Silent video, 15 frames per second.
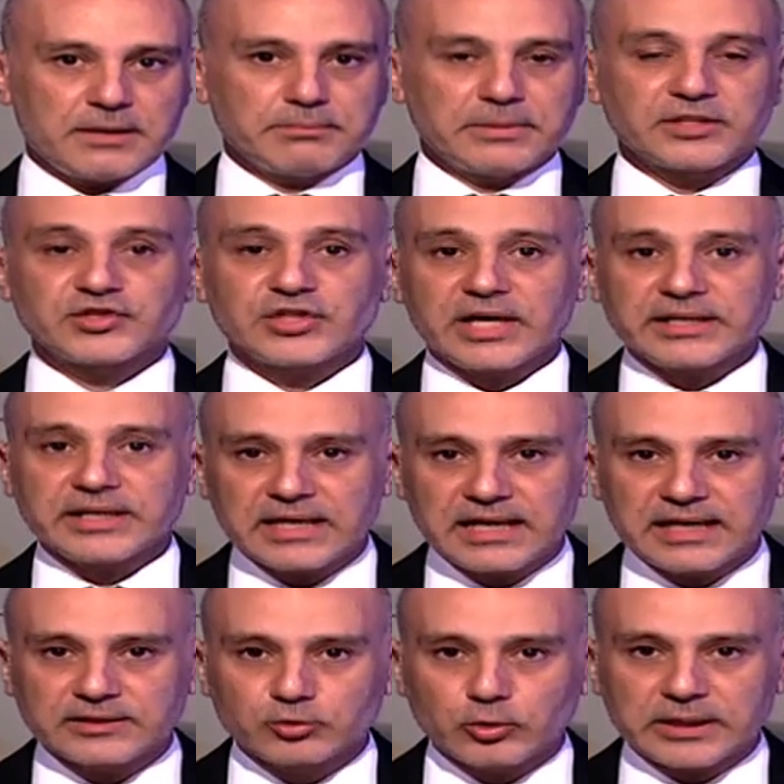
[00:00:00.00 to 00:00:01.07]
من
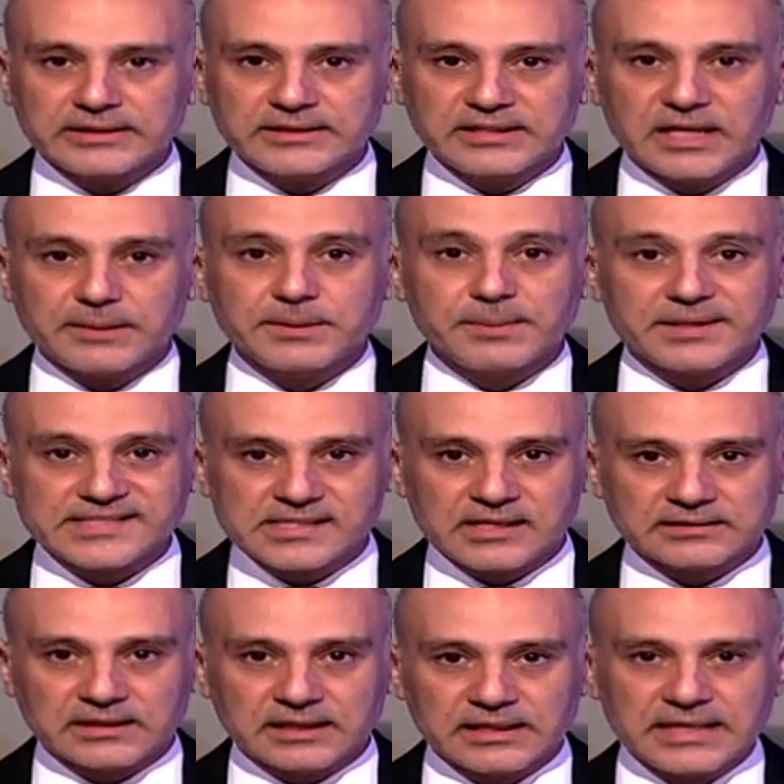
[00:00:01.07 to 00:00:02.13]
شأنها أن تؤدي
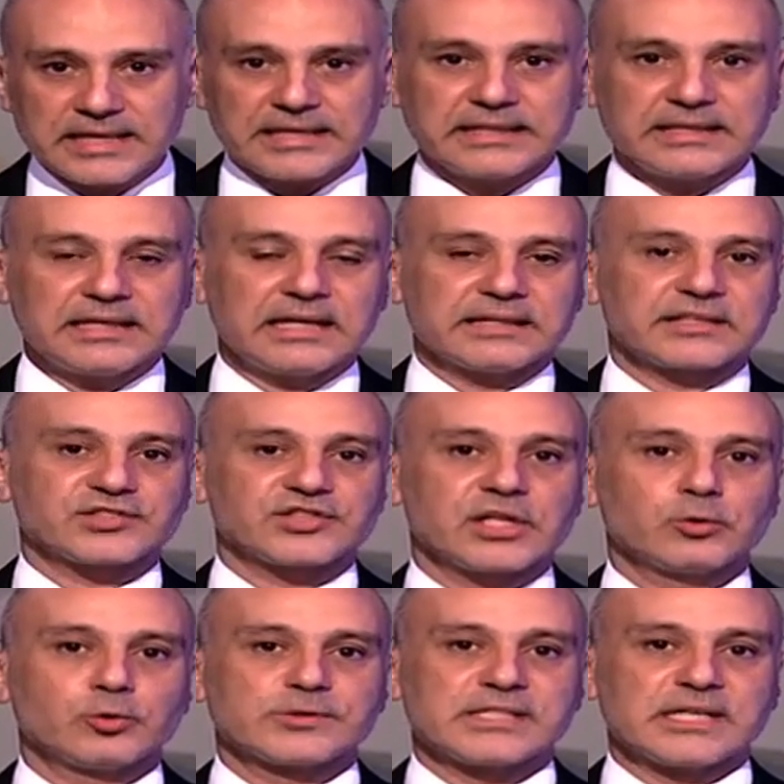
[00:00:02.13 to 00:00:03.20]
ببساطة إلى
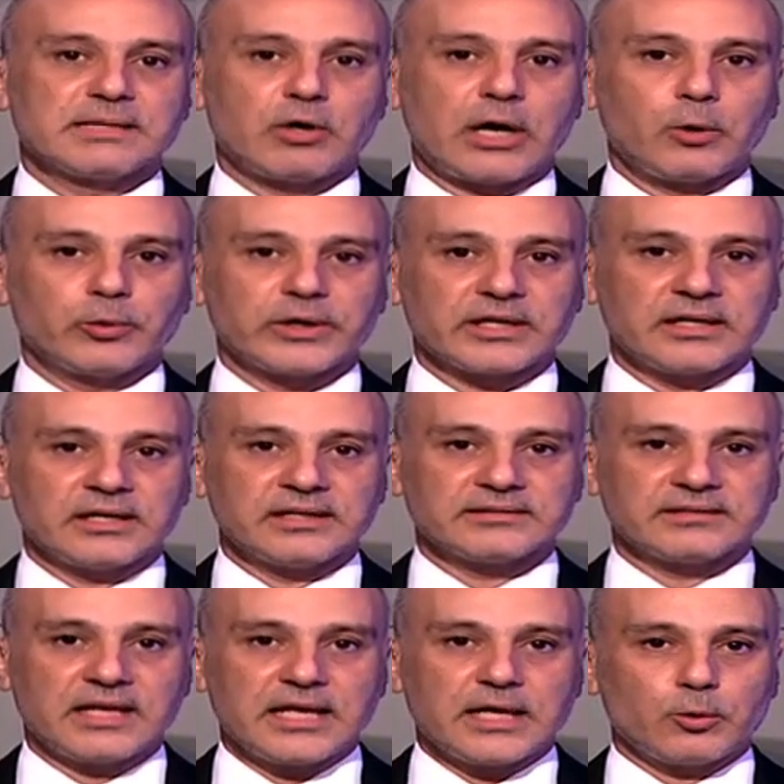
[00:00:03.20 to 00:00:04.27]
تجاوز
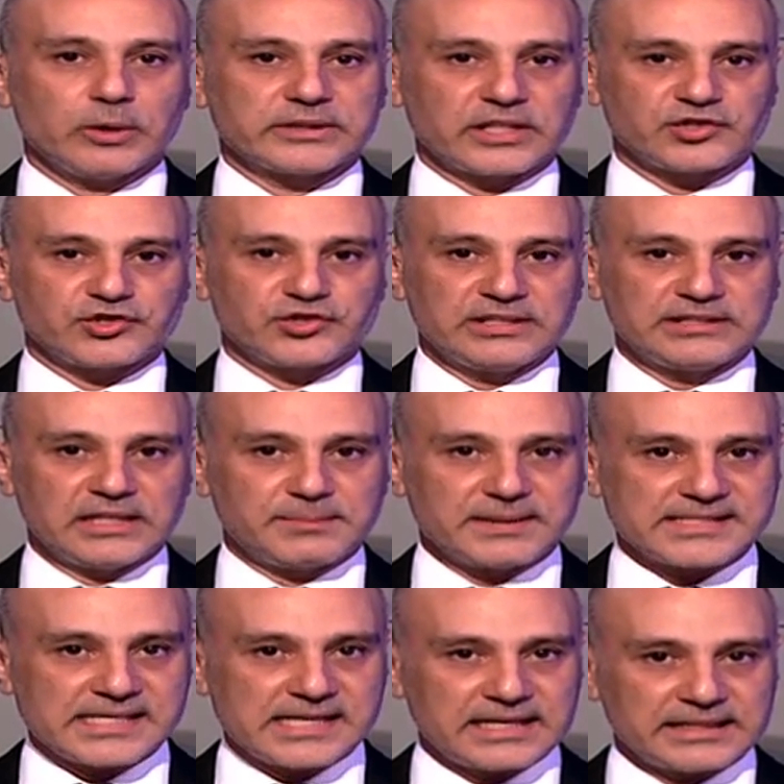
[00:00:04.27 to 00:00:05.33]
المعوقات وتجديد
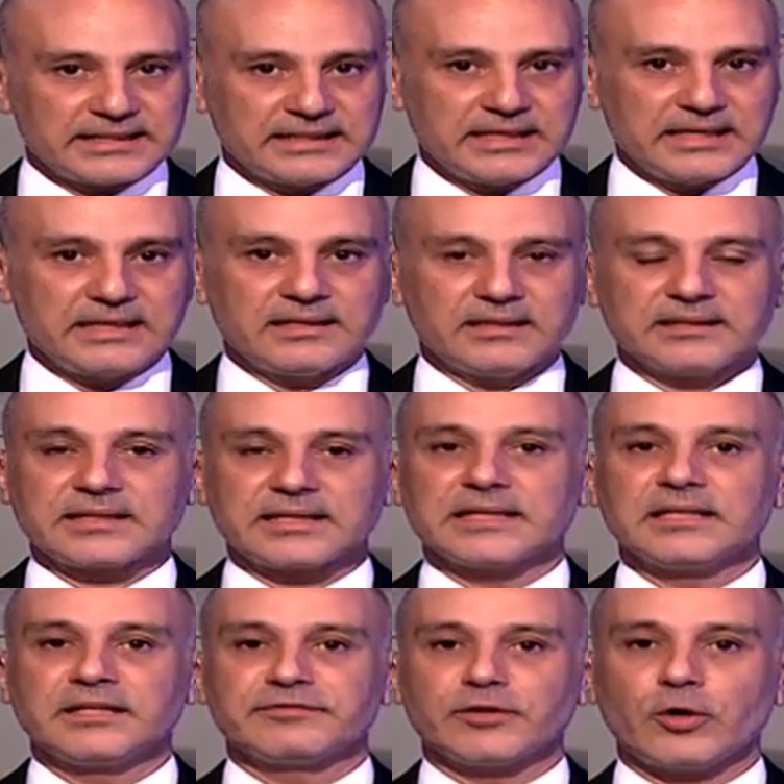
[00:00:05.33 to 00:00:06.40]
المساعي
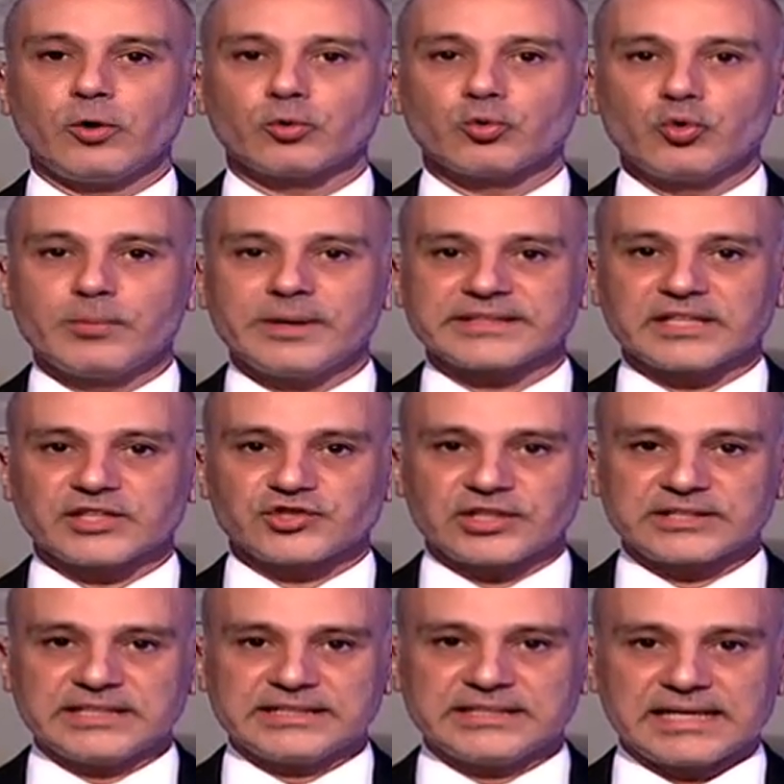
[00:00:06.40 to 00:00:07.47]
لتأليف حكومة
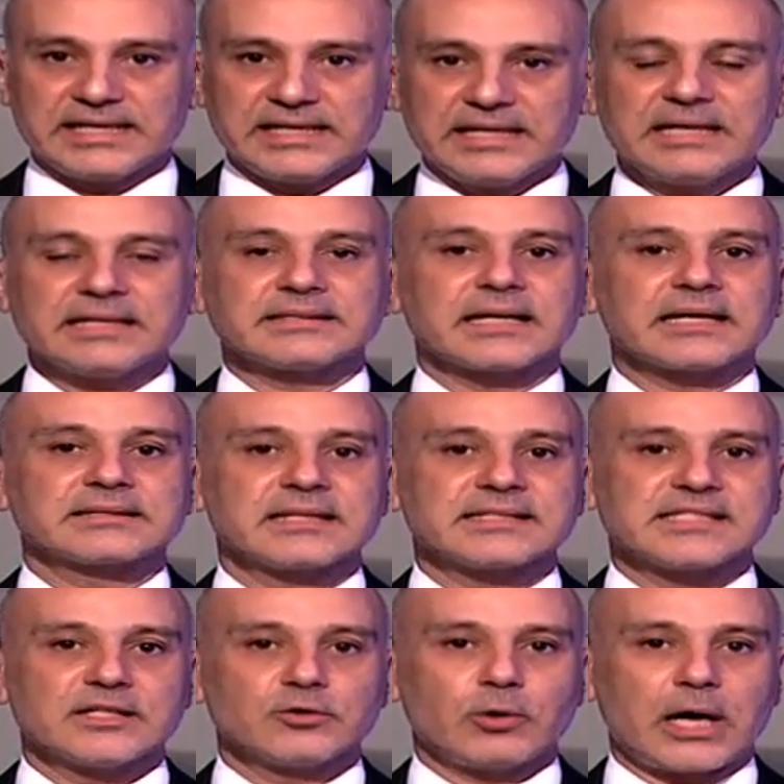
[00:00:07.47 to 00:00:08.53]
جديدة
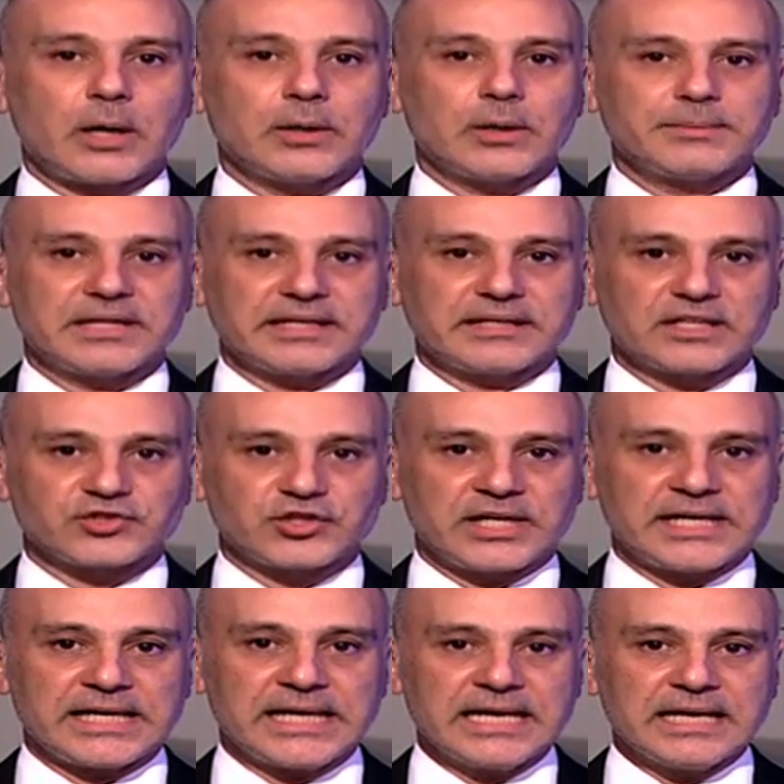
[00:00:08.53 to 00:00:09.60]
تختزن عوامل
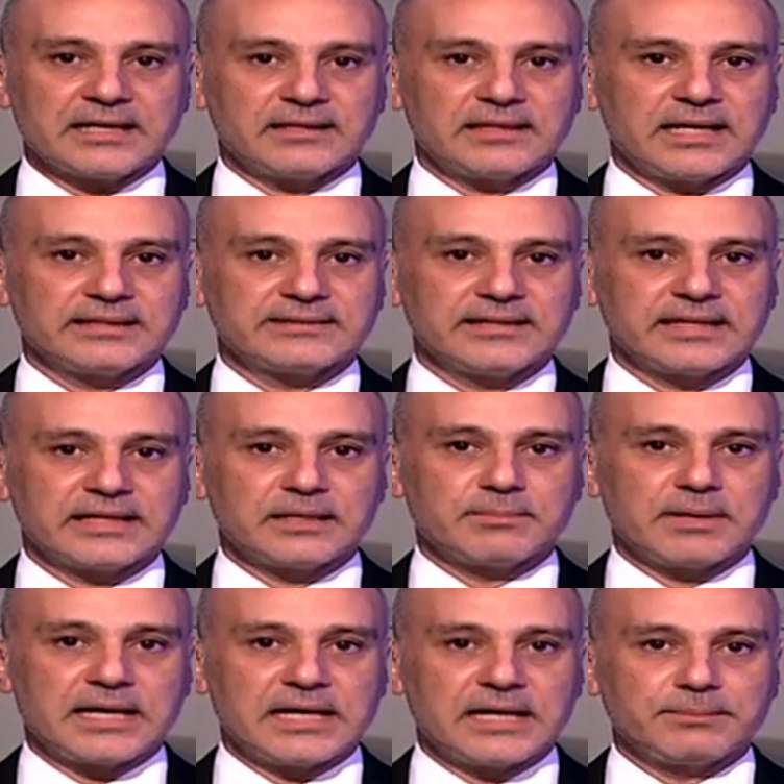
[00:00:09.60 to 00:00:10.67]
النجاح لأداء
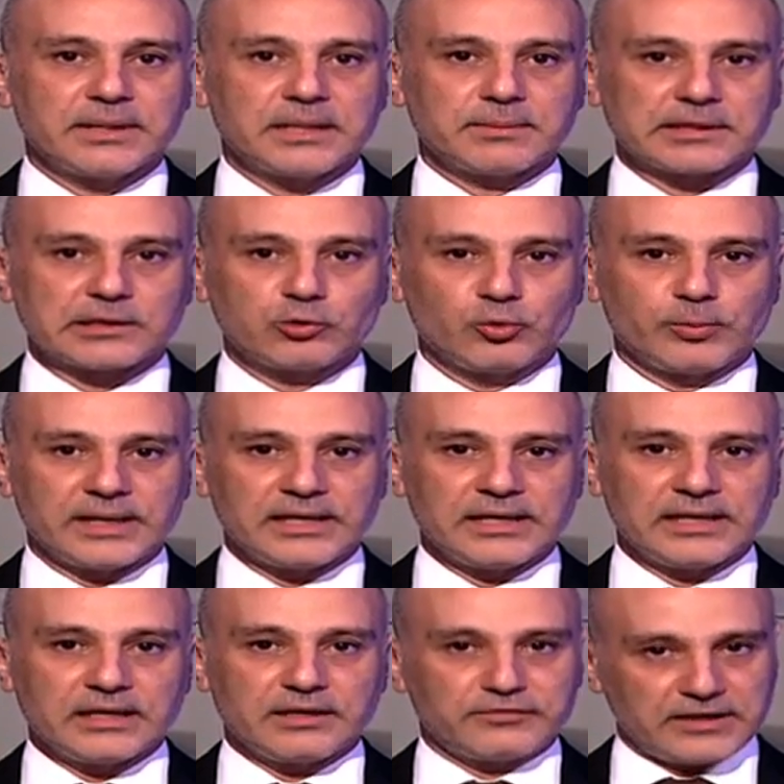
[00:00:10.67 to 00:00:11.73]
المهام المطلوبة
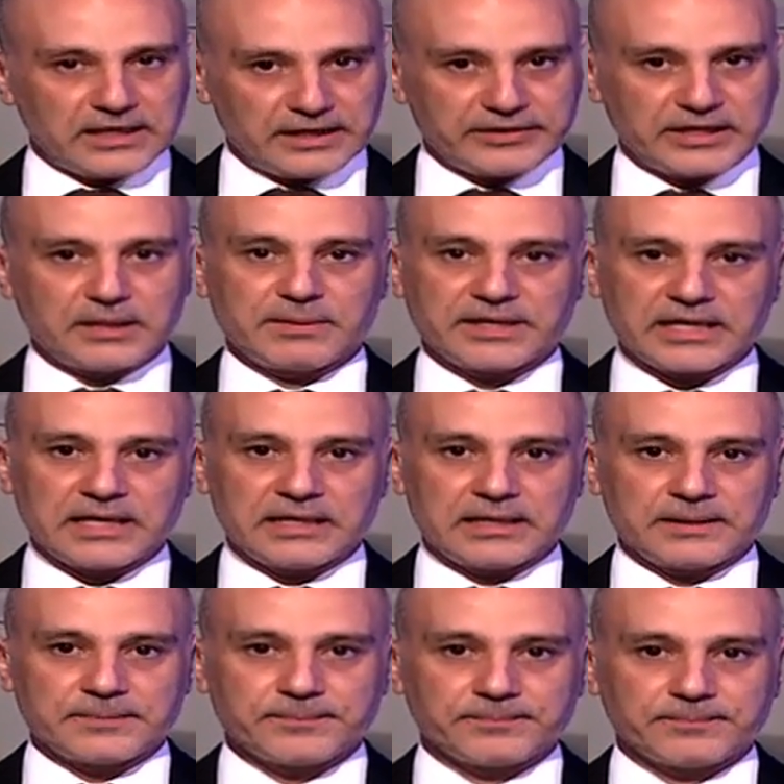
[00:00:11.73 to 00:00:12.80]
في هذه المرحلة